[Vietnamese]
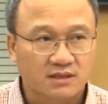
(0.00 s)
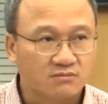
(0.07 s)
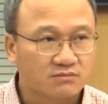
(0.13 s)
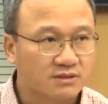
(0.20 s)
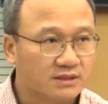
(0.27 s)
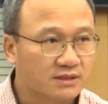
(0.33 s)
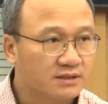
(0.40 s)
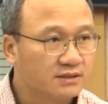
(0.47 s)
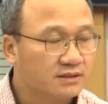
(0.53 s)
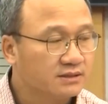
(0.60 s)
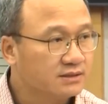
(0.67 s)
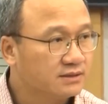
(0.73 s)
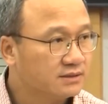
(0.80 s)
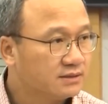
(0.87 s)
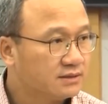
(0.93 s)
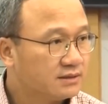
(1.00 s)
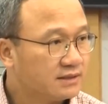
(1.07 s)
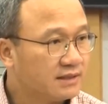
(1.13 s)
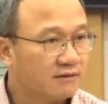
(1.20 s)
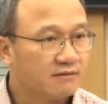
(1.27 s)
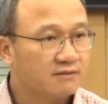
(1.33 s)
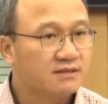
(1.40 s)
mi quyên, chào phê duyệt
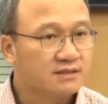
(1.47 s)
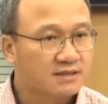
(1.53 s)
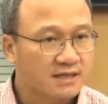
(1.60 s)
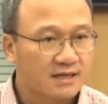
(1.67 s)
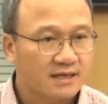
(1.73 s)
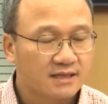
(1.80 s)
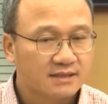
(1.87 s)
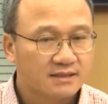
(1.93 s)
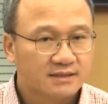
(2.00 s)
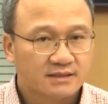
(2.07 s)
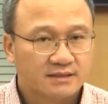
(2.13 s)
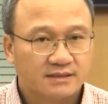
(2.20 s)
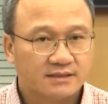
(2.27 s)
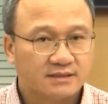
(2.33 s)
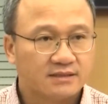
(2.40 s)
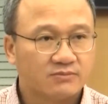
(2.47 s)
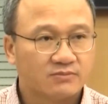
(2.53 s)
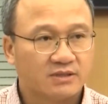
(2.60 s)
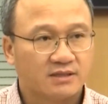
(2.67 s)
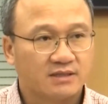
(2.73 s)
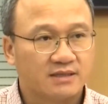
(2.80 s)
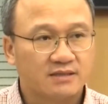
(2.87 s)
dự án. sàng bành pưng
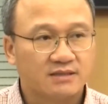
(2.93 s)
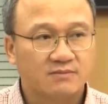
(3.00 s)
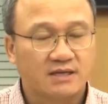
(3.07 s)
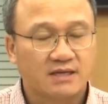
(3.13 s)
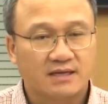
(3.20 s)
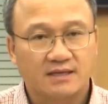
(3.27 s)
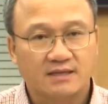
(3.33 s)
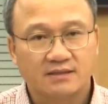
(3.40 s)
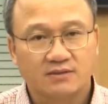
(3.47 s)
bón, mi xương